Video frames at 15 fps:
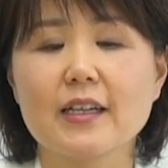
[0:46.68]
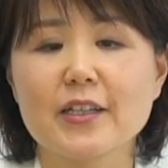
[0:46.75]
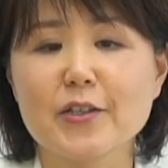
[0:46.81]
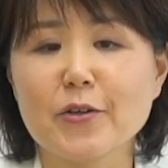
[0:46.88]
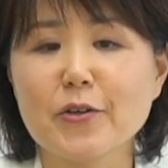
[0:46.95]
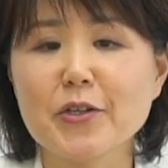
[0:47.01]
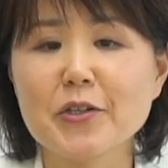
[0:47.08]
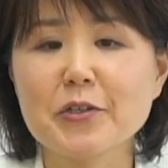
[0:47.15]

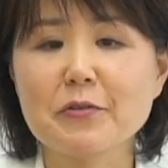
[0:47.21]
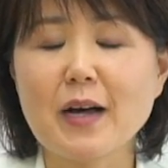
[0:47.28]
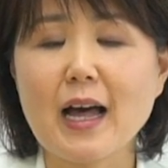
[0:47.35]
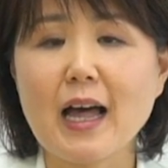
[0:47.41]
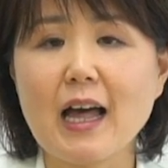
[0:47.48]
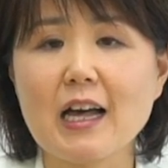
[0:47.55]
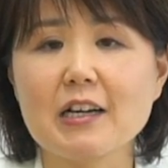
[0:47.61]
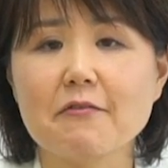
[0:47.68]
教育
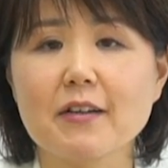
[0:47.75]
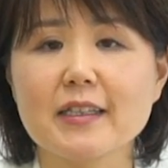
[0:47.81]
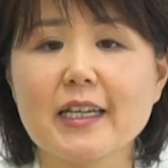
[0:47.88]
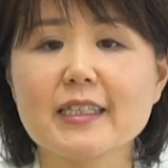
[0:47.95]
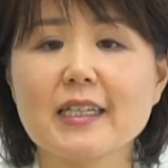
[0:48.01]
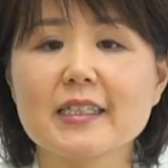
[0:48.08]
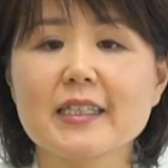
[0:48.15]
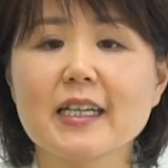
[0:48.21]
は
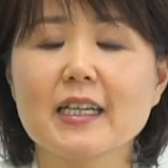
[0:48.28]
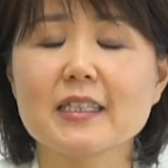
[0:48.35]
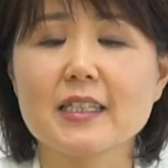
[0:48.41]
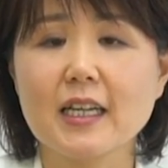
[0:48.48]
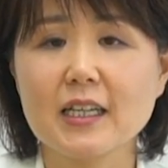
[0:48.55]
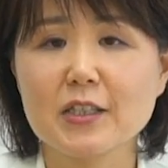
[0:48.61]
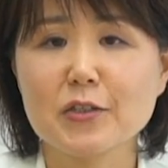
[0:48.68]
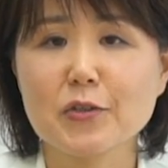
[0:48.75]
私たちが
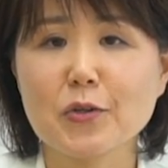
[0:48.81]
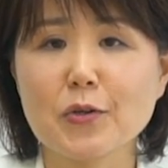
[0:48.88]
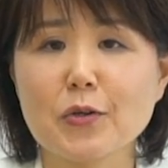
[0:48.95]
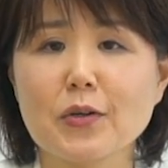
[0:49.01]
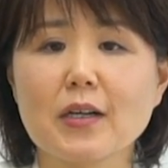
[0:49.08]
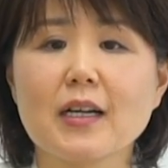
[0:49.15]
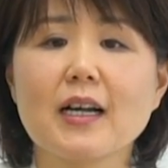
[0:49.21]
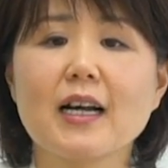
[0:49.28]
成
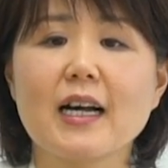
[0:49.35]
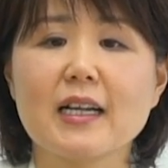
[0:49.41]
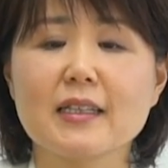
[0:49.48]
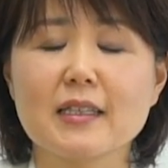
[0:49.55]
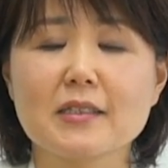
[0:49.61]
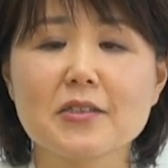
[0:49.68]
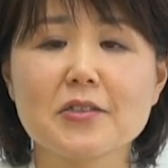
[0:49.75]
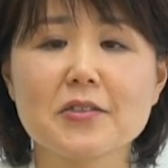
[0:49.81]
長
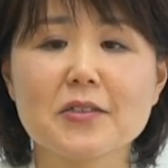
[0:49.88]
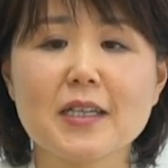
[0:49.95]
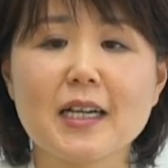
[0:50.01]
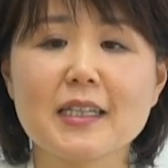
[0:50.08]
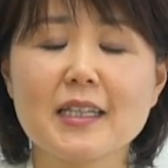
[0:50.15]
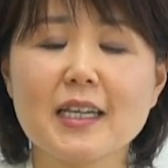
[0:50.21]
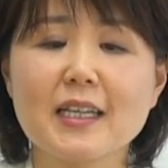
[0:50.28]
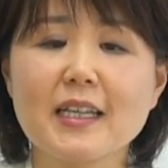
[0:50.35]
発達する
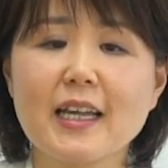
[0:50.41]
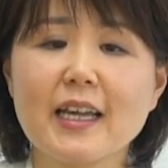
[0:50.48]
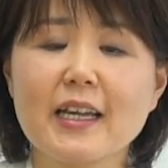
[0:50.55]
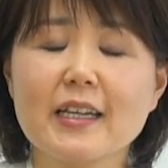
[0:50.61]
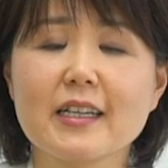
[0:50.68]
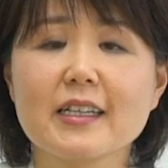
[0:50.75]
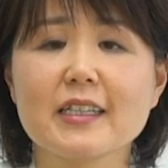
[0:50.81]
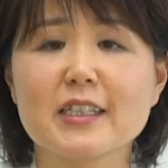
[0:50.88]
過程
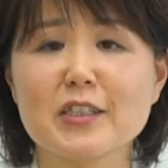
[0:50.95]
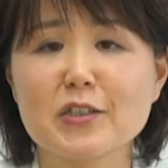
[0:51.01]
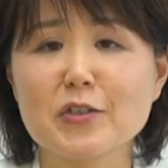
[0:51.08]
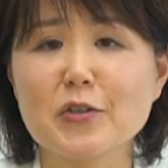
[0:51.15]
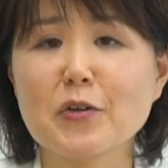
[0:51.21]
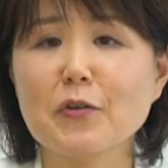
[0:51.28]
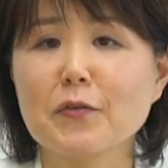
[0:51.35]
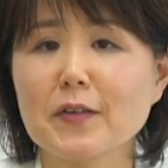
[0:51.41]
で
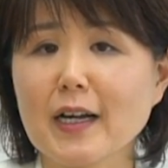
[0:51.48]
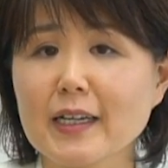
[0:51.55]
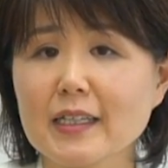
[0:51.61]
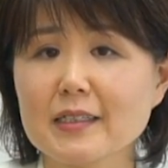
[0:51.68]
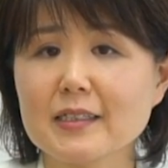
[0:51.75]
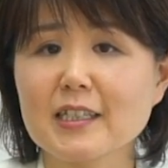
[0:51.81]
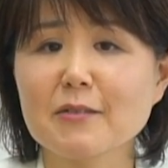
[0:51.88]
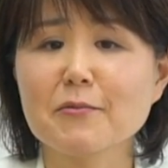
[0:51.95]
必要不可
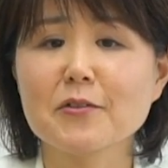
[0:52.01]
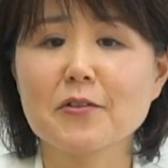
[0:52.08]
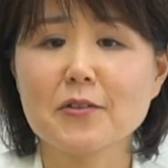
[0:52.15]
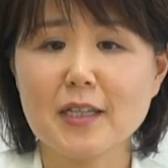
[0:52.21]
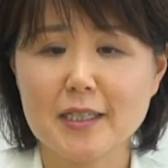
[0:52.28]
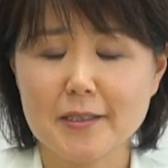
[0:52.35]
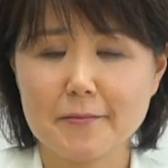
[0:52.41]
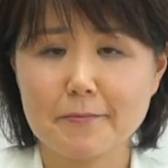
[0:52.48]
欠なも
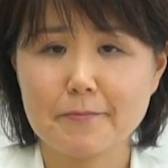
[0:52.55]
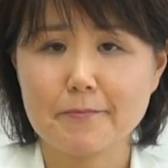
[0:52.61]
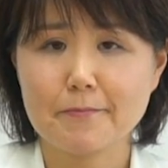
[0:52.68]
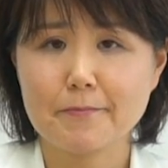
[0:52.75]
のです